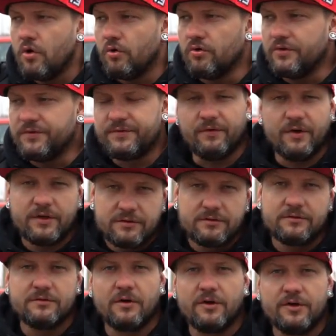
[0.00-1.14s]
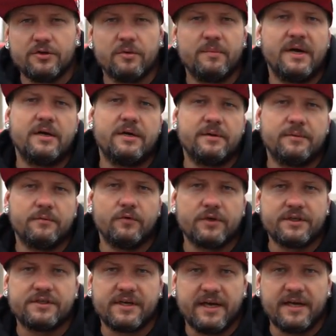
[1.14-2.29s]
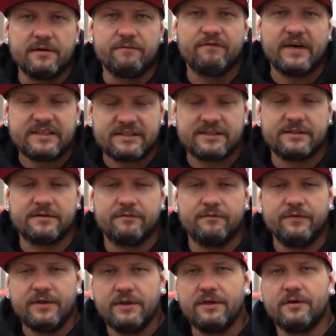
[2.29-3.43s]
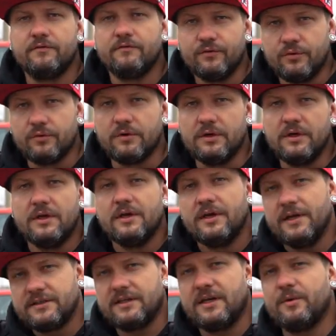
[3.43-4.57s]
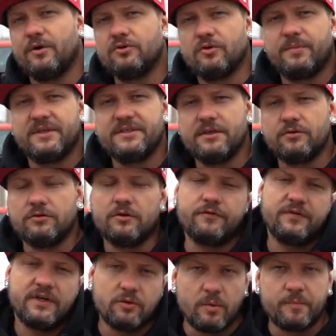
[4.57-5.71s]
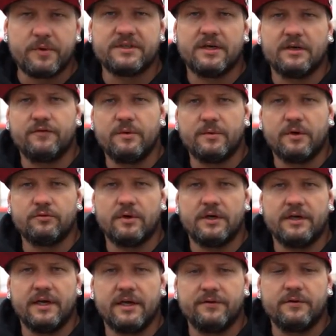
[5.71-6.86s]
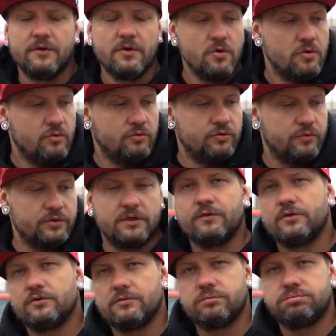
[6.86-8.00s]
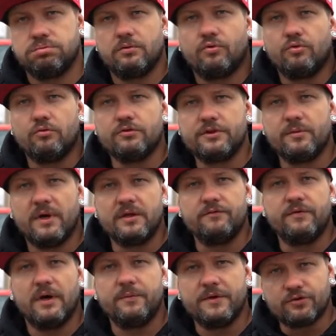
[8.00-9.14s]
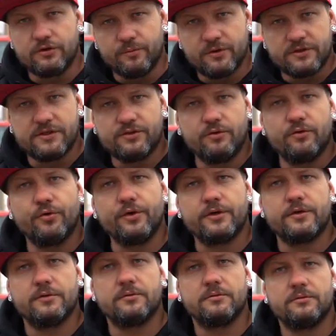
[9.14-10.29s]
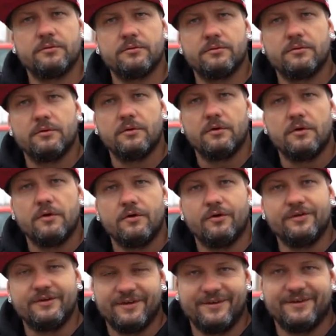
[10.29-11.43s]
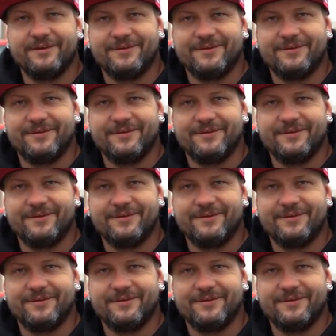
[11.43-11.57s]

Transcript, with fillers: Und wir wollten euch nochmal wirklich zeigen, was, wie, wo ist an dem Auto passiert und euch vielleicht nochmal ein paar Sachen von dem Auto erklären. Und ich würde sagen, wir gucken uns den mal an. Wir haben den schon in Position gerückt und